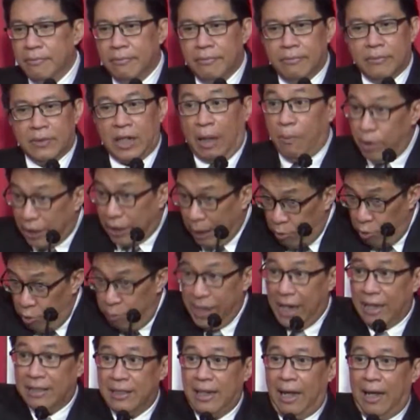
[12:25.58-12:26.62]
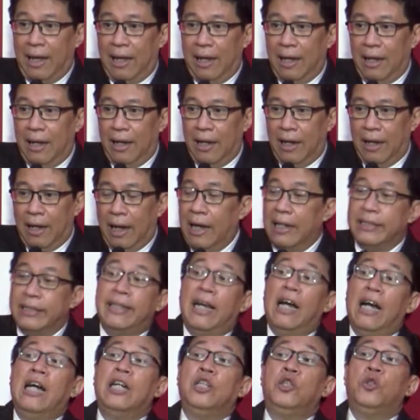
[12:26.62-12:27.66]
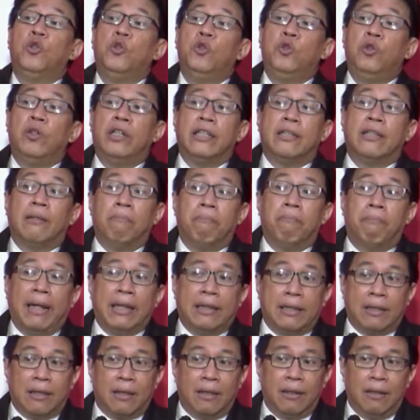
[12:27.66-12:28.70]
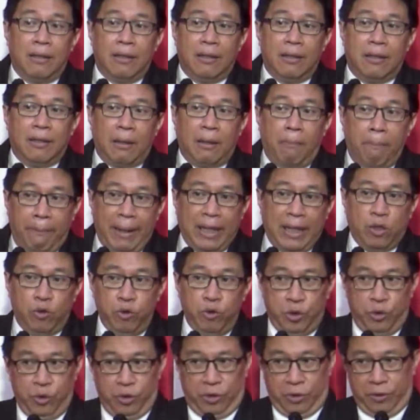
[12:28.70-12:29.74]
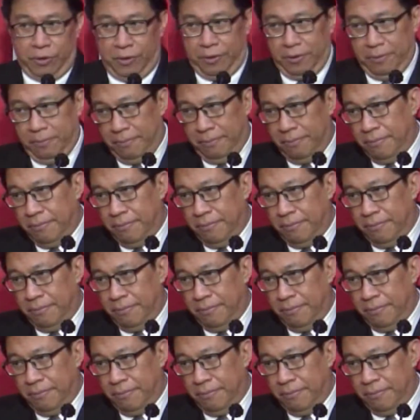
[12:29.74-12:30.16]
Kamu tamu biasa, nah, jangan duduk di tempat tempat khusus.